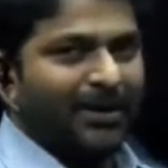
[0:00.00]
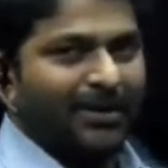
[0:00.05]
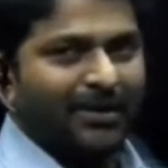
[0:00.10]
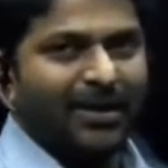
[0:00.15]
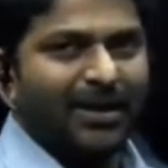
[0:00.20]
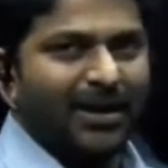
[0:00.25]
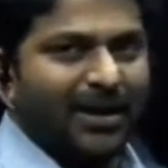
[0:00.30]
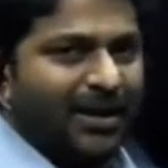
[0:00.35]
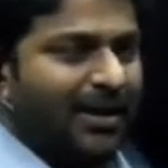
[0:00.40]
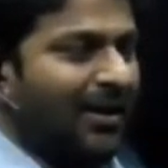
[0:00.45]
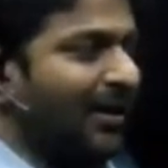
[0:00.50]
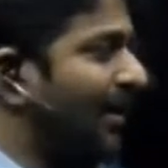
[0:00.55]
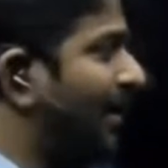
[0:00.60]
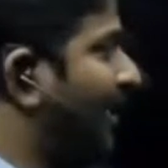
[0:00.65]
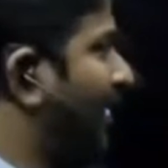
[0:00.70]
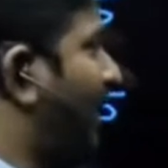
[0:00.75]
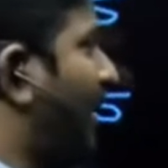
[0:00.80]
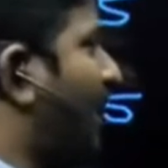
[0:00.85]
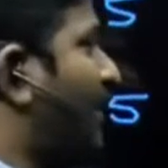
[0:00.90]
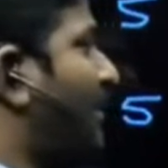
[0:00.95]
పెరిగింది
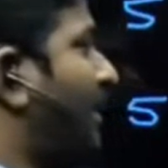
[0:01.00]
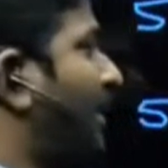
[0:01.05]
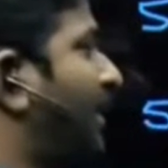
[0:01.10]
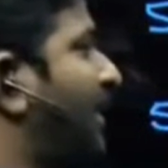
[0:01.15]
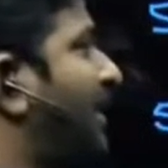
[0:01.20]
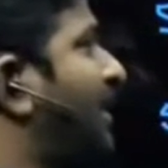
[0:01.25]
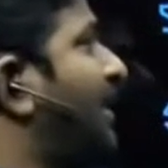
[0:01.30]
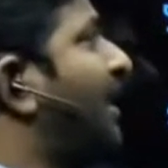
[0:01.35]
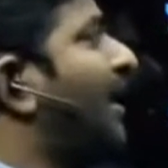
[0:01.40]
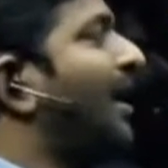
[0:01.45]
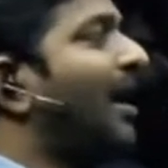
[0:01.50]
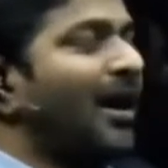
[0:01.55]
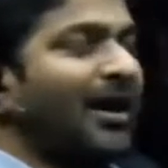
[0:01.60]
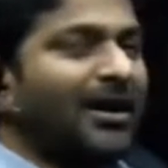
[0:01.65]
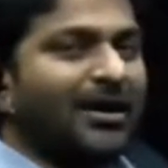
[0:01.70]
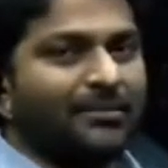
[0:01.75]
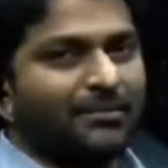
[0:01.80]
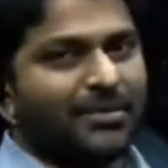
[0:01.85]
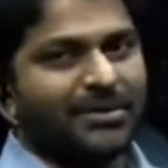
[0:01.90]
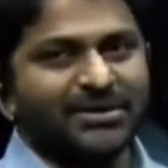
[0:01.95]
కాబట్టి
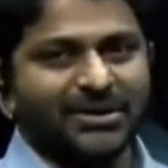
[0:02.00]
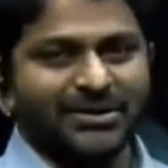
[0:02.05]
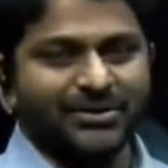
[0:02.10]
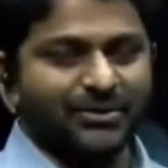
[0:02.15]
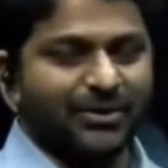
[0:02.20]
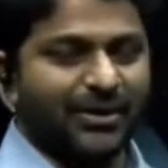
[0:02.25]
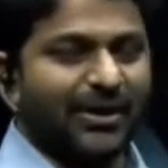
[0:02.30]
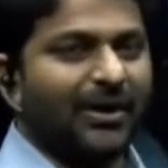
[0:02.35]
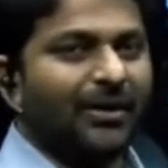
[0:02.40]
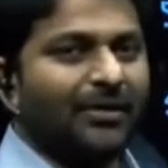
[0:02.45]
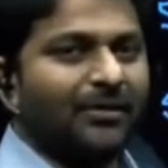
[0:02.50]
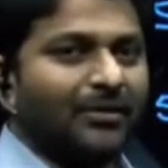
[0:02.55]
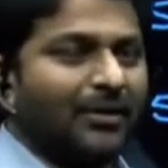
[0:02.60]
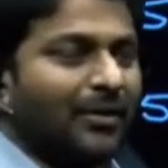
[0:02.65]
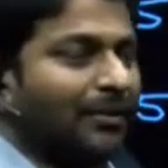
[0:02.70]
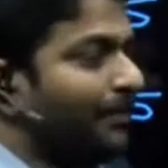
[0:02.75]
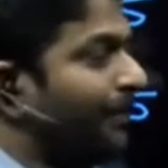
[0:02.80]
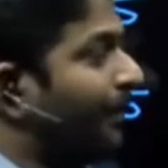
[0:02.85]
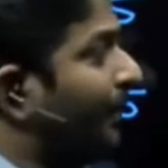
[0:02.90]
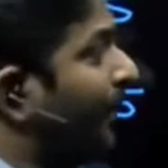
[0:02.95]
ఆడ్ నెంబర్ సిక్స్ ఉన్నాయి అని
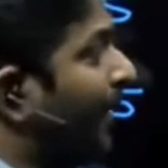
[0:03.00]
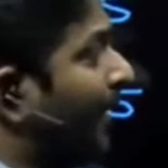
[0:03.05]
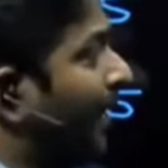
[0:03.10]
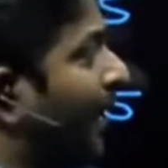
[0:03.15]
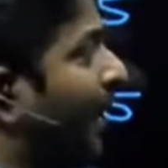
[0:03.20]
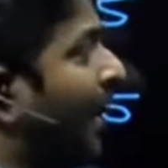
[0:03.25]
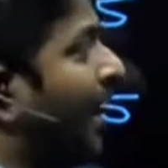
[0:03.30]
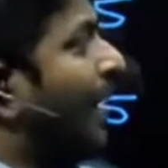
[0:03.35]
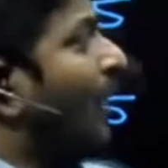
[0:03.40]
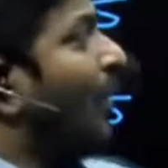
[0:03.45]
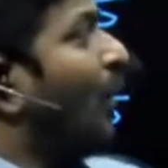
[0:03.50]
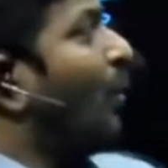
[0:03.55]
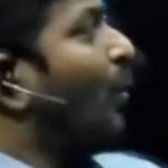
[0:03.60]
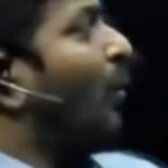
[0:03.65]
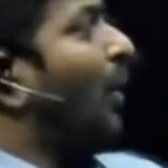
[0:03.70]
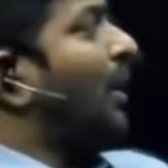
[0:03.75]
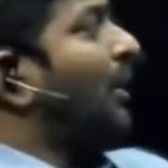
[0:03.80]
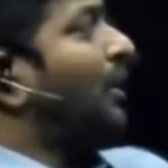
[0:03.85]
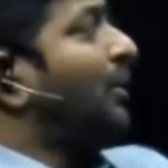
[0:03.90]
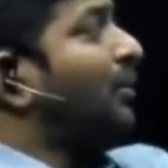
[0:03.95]
అనుకున్నాం
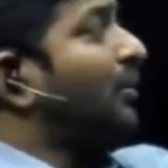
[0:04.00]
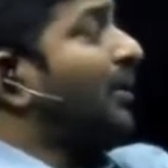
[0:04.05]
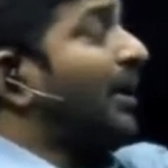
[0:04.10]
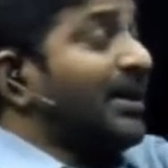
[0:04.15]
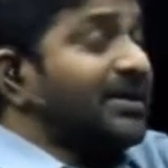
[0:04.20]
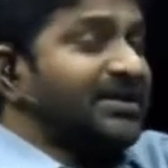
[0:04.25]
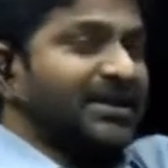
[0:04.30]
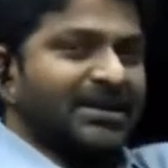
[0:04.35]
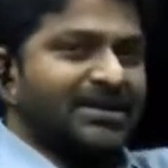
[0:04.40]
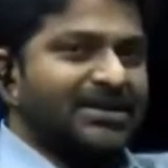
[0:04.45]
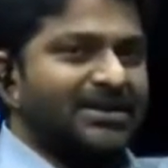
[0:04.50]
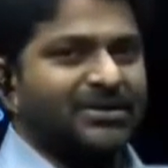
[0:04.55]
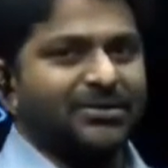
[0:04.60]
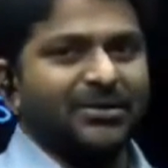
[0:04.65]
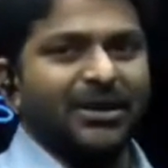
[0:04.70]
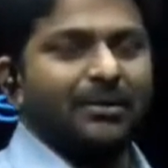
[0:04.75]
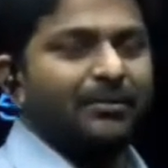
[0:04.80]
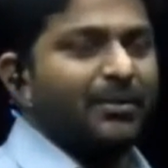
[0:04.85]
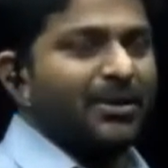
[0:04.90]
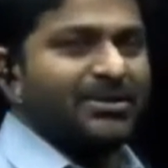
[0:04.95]
వన్ టు నైన్
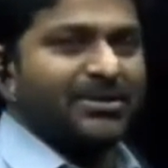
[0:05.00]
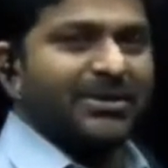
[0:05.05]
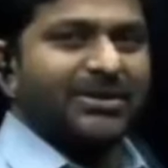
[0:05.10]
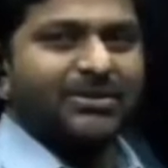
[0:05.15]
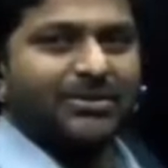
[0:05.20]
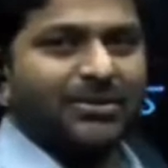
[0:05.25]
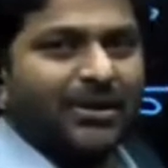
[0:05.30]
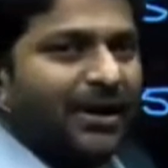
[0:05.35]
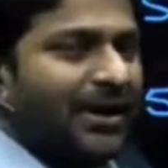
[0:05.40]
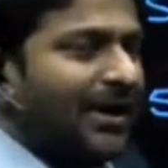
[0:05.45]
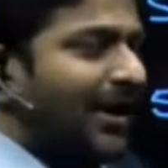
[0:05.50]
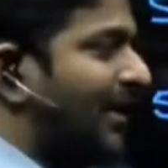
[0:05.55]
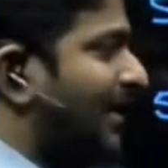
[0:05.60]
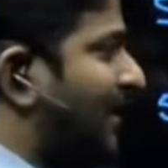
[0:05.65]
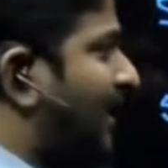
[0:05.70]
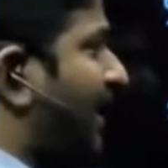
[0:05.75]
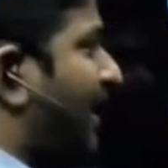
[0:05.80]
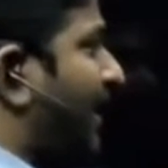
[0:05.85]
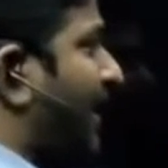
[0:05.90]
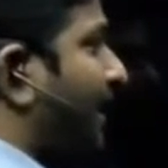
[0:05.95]
సక్సెసివ్ నెంబర్స్
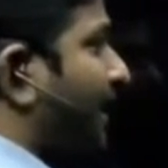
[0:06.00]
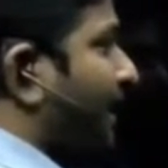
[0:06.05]
తీసుకున్నట్లయితే